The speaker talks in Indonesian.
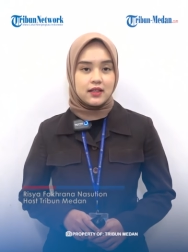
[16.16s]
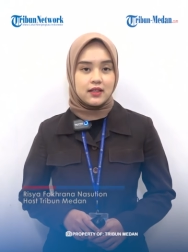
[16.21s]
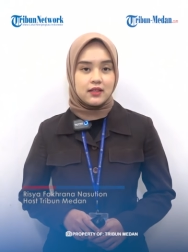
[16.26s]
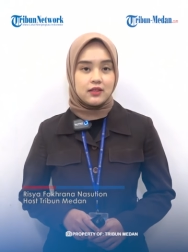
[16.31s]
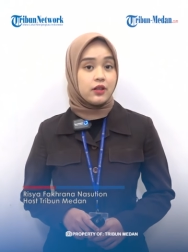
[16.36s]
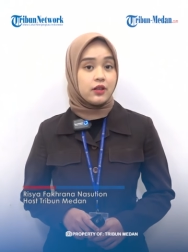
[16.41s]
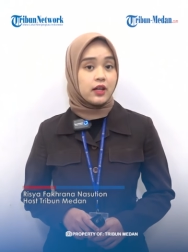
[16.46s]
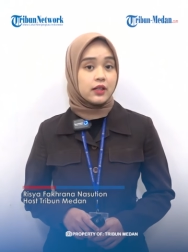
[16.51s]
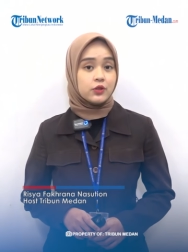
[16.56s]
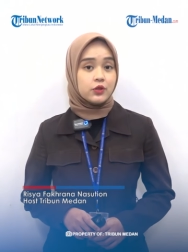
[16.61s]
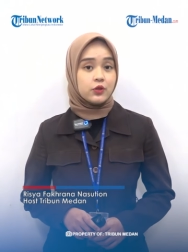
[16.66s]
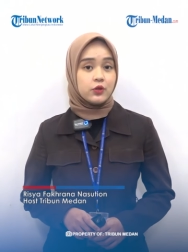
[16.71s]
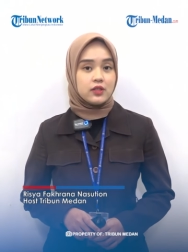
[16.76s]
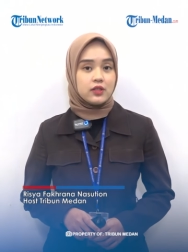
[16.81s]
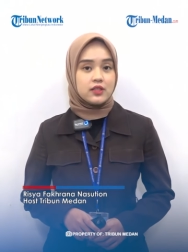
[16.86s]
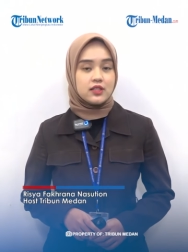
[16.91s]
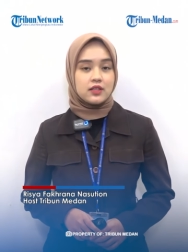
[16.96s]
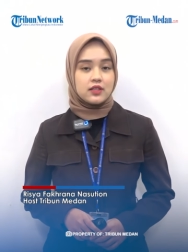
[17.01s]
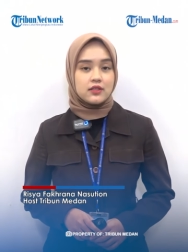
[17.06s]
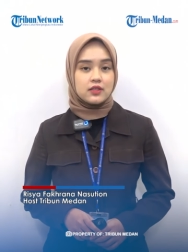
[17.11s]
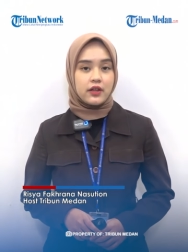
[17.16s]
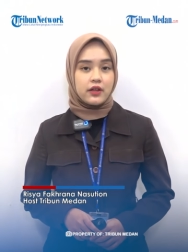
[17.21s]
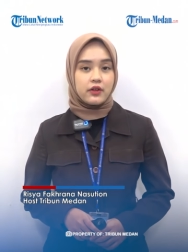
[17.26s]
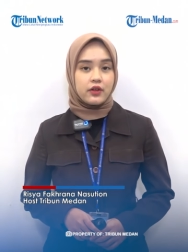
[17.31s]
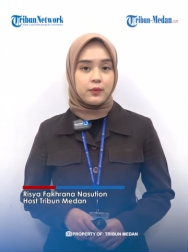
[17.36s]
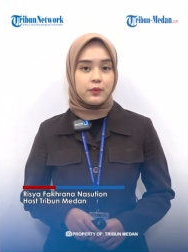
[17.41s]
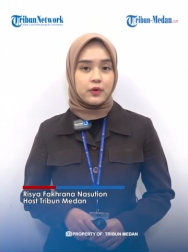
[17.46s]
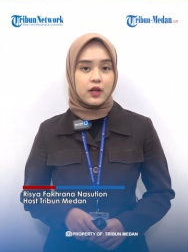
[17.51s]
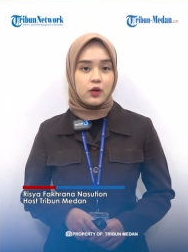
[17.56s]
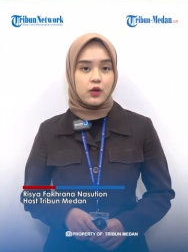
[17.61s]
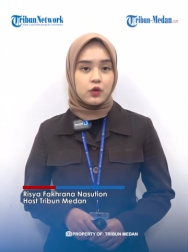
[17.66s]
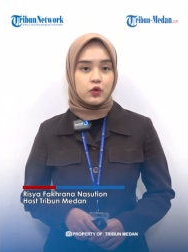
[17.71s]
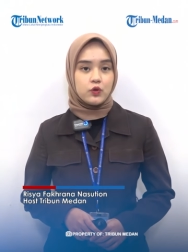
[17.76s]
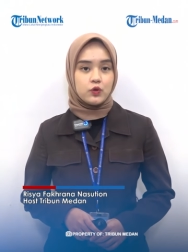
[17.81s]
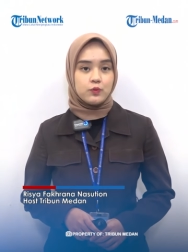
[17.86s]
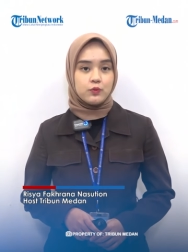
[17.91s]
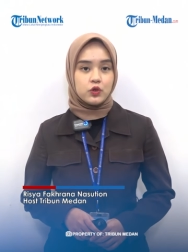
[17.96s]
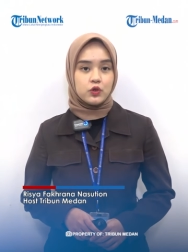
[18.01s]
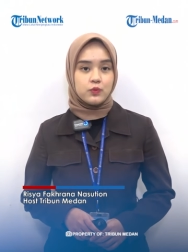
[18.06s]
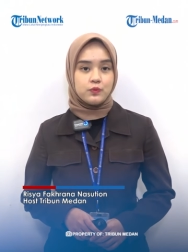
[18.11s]
Direktur Reserse Kriminal
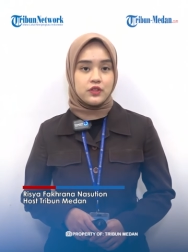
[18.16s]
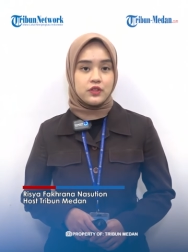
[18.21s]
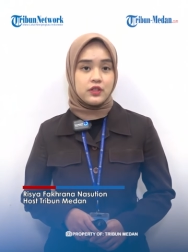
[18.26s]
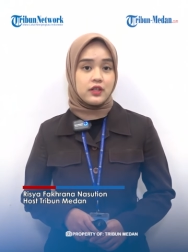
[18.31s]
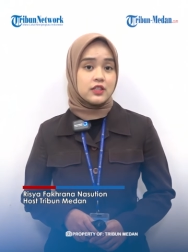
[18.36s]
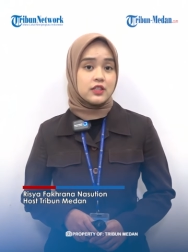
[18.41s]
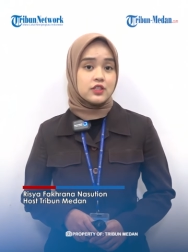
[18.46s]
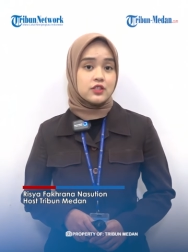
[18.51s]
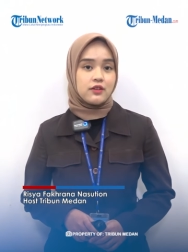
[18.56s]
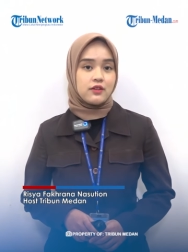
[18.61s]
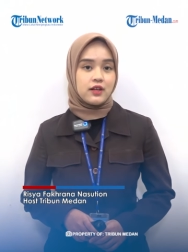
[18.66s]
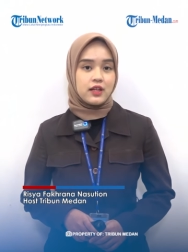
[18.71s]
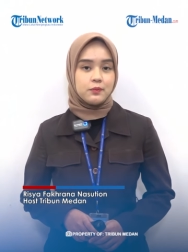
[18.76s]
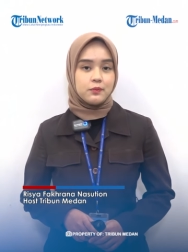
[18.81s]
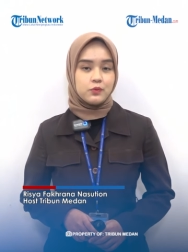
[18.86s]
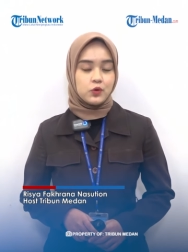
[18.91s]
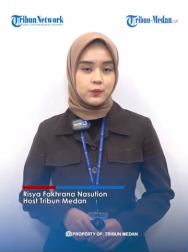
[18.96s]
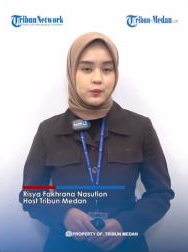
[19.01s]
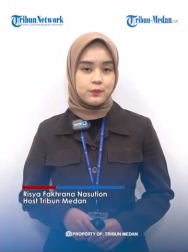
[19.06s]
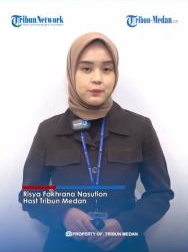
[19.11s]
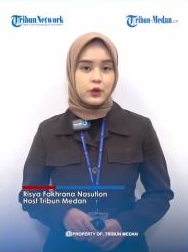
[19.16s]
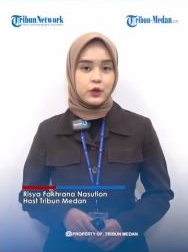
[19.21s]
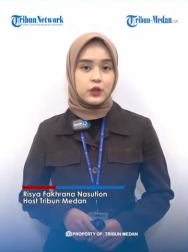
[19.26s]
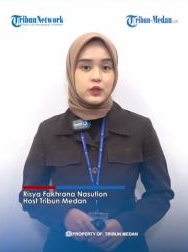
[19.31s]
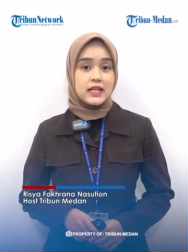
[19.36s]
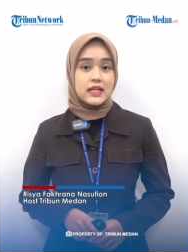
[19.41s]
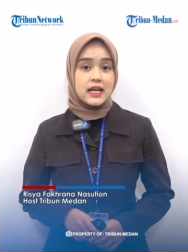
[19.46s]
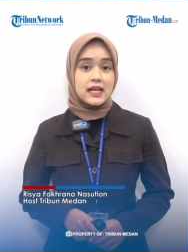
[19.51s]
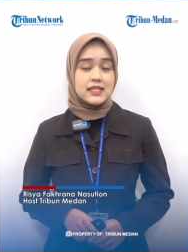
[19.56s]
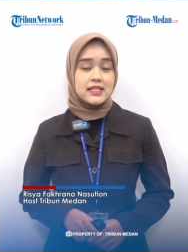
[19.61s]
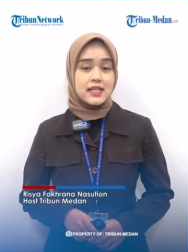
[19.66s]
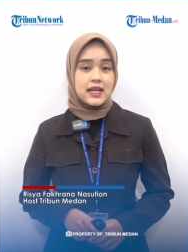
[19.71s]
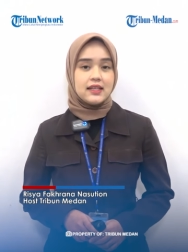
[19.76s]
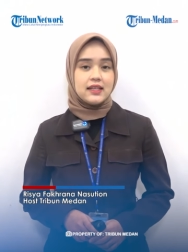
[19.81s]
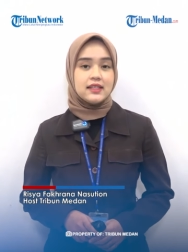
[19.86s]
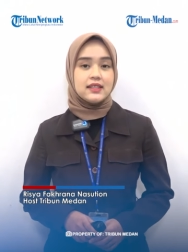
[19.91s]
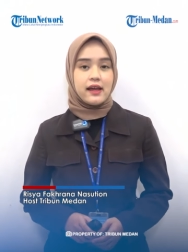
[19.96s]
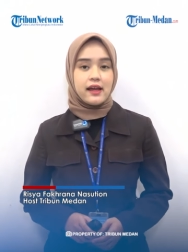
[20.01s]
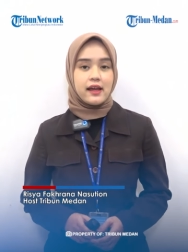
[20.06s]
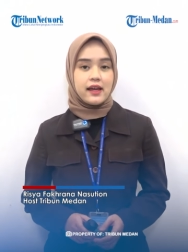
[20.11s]
Umum di Reskrimum Polda
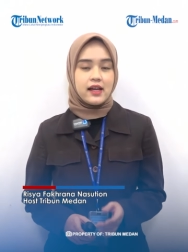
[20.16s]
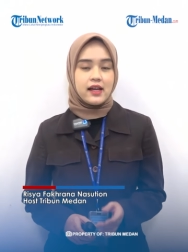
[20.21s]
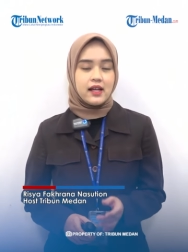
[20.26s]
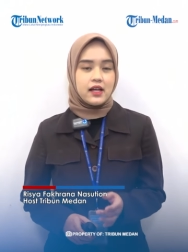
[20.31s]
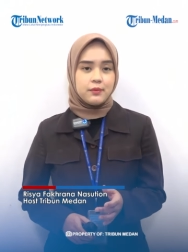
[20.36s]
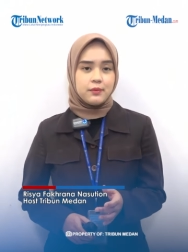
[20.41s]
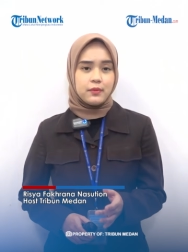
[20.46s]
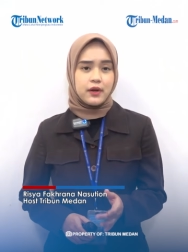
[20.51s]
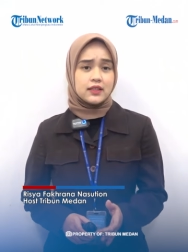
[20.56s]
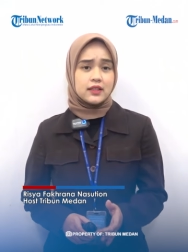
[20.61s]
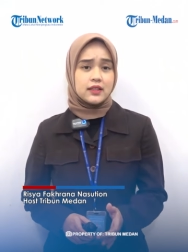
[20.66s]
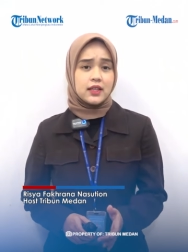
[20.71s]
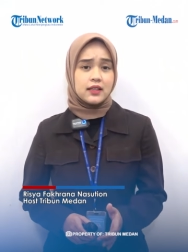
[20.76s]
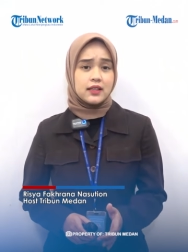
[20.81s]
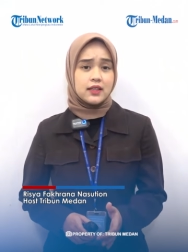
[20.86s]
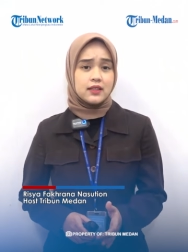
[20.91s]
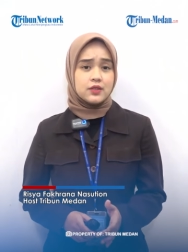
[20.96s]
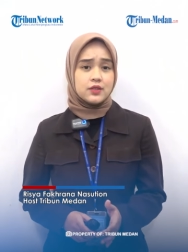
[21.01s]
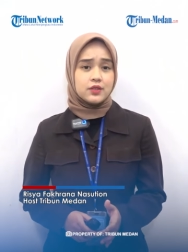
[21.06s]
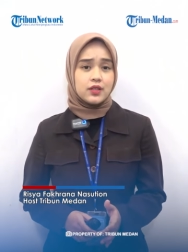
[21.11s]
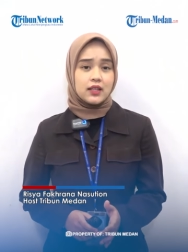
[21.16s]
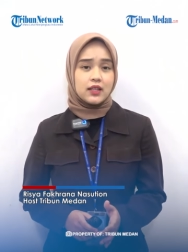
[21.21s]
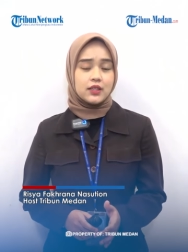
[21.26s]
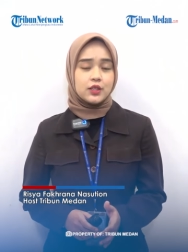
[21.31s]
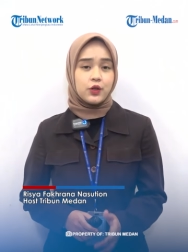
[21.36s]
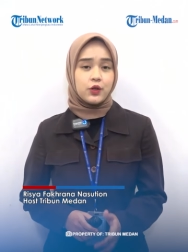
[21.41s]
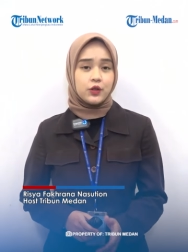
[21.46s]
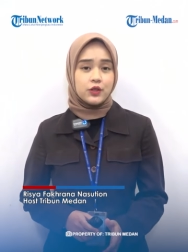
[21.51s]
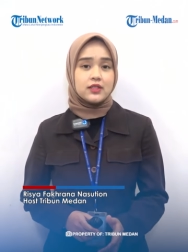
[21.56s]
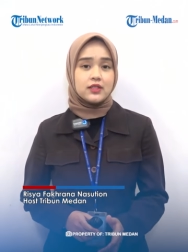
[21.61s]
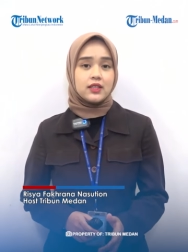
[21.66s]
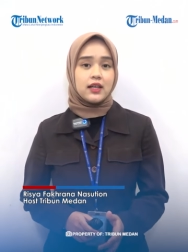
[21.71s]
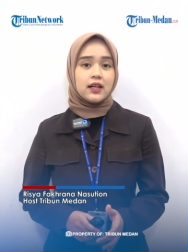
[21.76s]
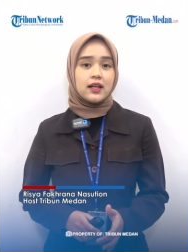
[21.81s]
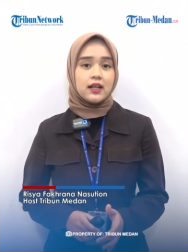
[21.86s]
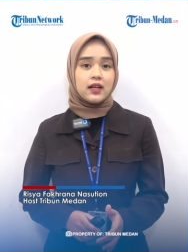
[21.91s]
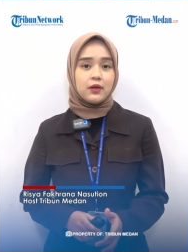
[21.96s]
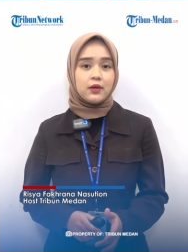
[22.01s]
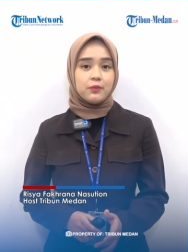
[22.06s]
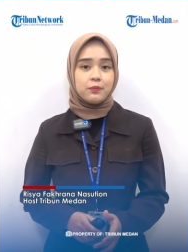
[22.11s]
DIY mengatakan saat konser
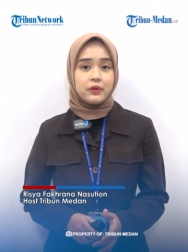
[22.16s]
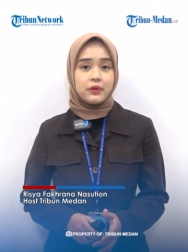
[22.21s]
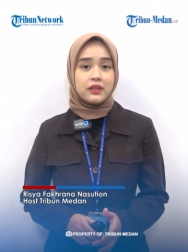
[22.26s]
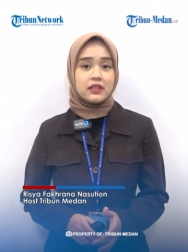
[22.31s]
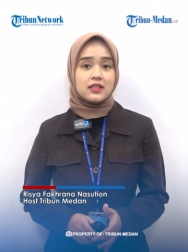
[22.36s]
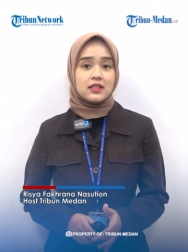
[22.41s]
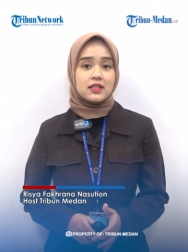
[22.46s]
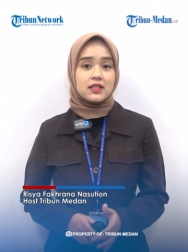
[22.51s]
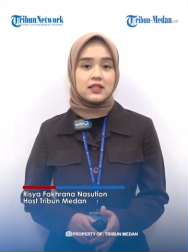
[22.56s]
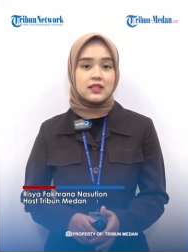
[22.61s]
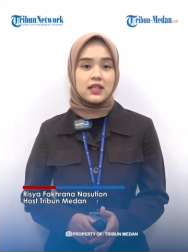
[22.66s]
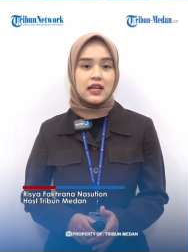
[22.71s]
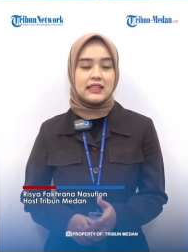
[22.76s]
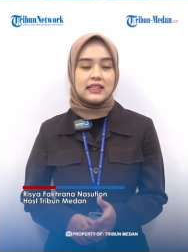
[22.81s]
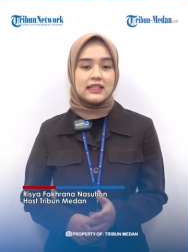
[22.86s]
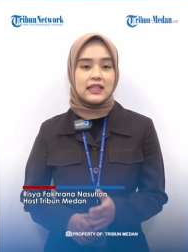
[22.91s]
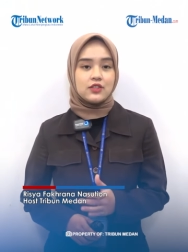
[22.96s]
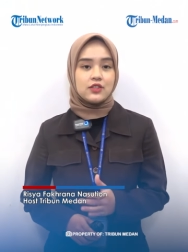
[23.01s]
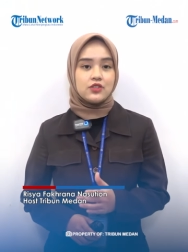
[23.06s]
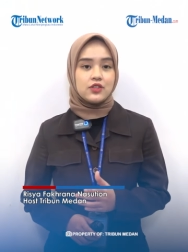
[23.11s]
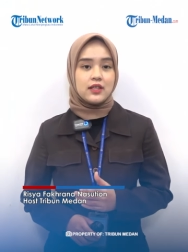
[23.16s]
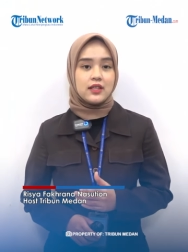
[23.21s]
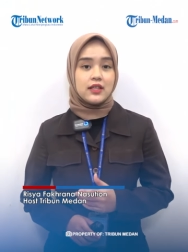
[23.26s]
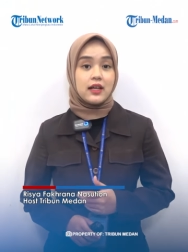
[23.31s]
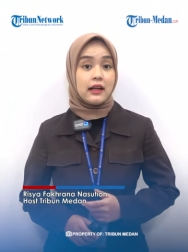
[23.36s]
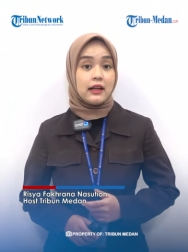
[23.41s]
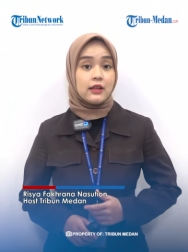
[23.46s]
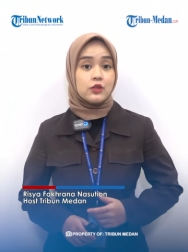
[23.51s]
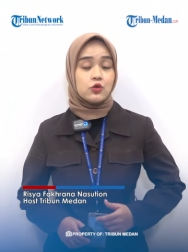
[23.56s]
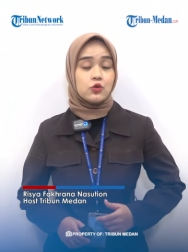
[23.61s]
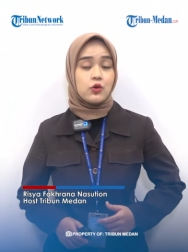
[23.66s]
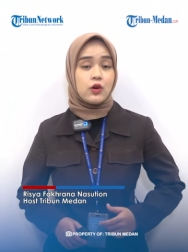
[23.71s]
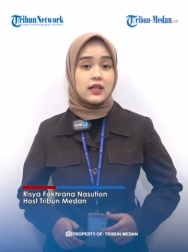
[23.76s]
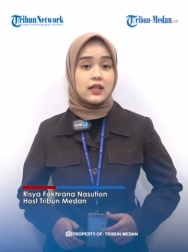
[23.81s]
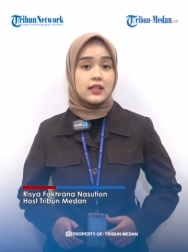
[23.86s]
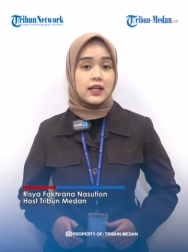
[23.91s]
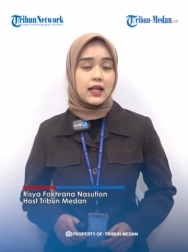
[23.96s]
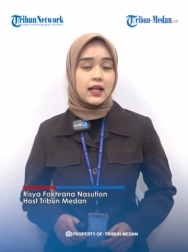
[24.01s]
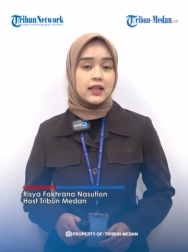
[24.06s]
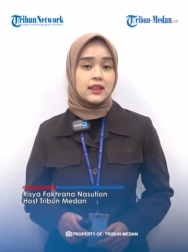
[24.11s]
hampir selesai terjadi
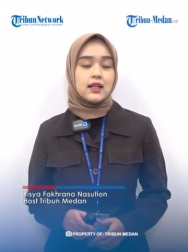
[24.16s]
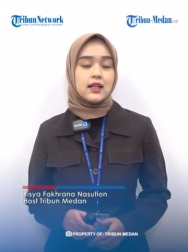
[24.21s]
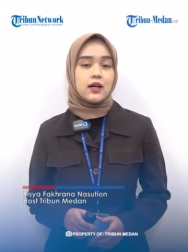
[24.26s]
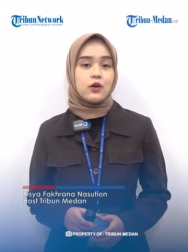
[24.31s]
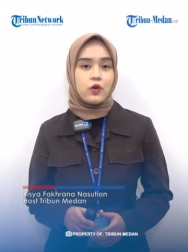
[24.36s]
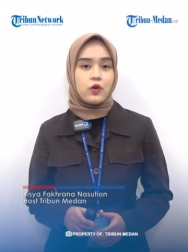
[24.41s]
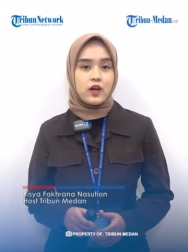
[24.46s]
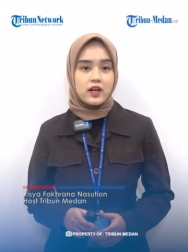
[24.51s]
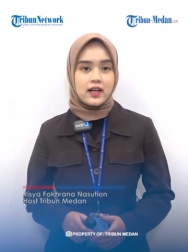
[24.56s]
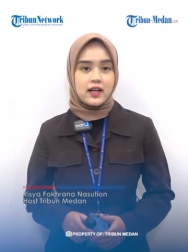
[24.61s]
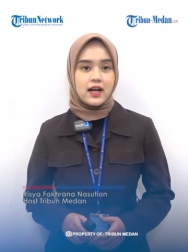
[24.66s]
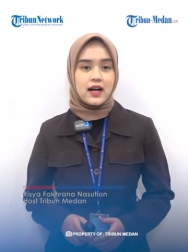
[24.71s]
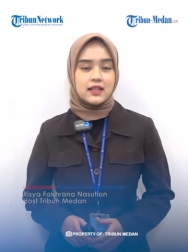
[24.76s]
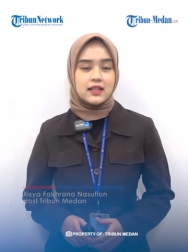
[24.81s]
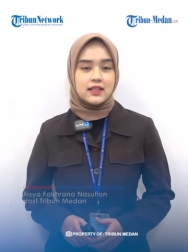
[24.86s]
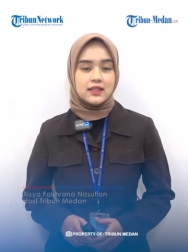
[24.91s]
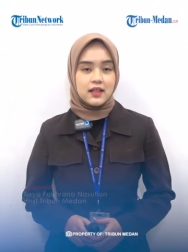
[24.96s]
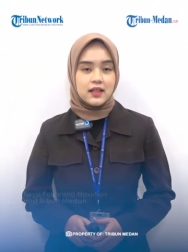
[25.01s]
kericuhan antar warga.